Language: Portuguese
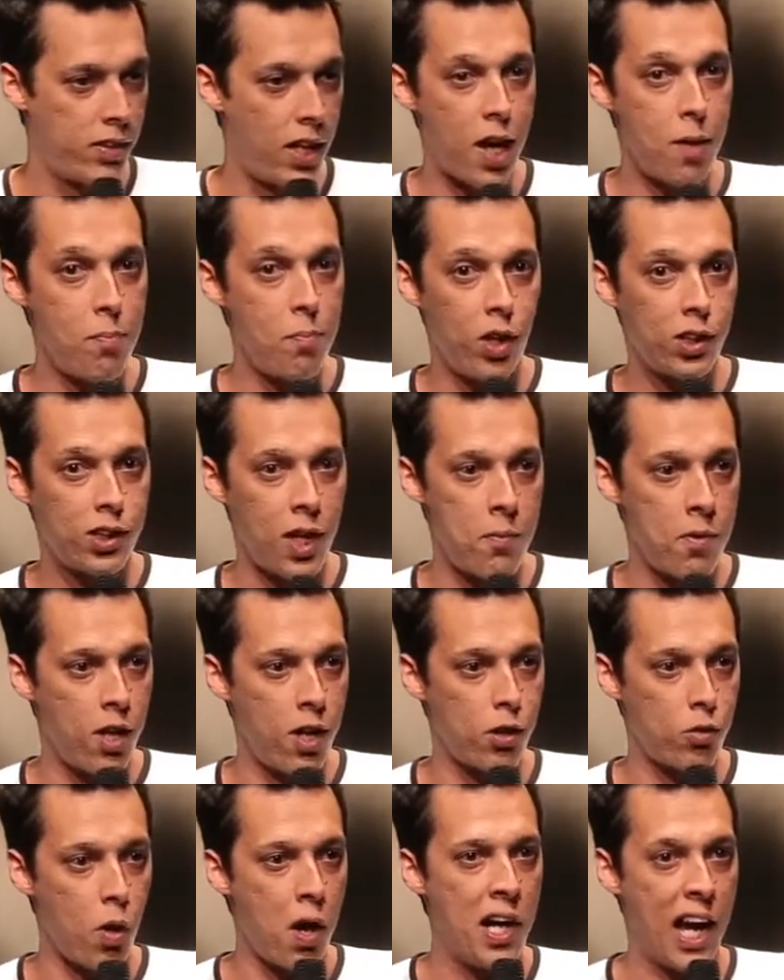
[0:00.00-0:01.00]
cara bota a arma
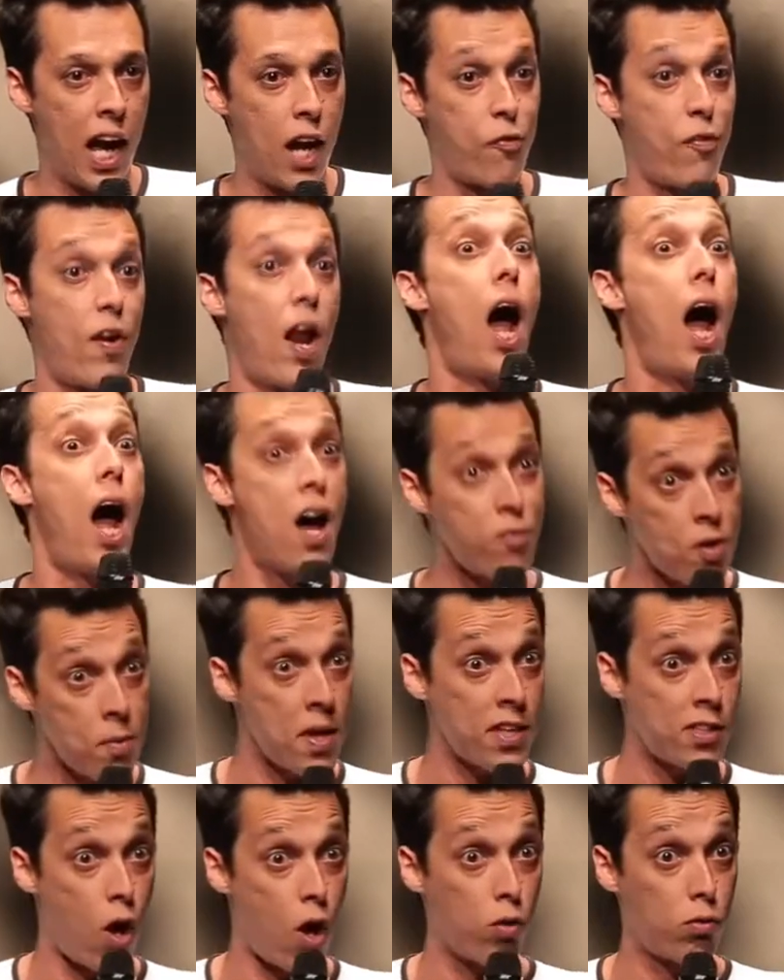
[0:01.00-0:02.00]
na tua cara e fala, ah, vai
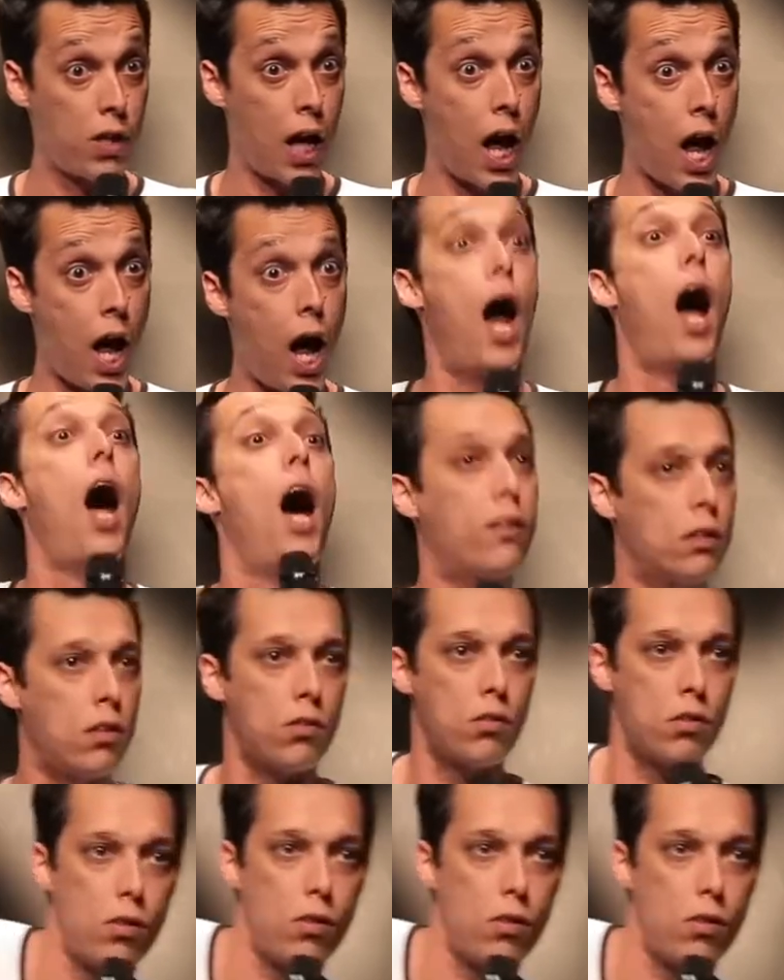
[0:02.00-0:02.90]
me assaltar? Ah, então